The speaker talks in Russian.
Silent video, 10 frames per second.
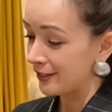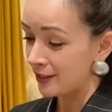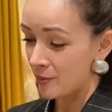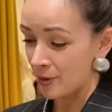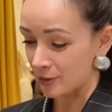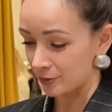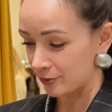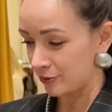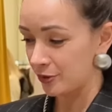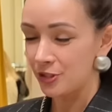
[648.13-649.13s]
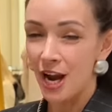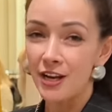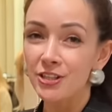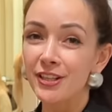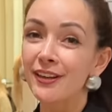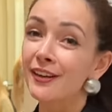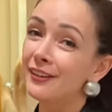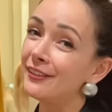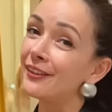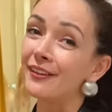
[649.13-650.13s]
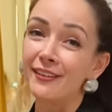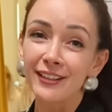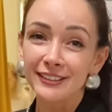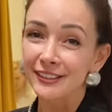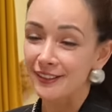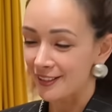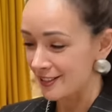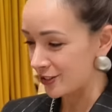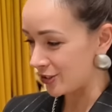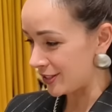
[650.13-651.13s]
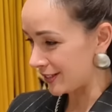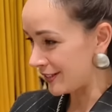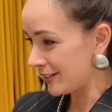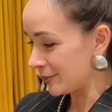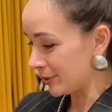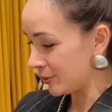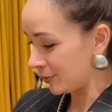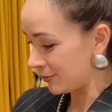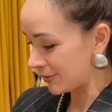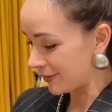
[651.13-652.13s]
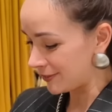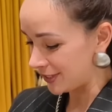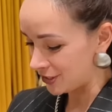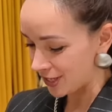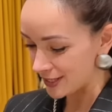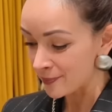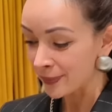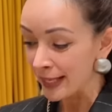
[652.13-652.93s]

Наоборот, все чаще и на разных-разных частях тела мы их будем с вами встречать.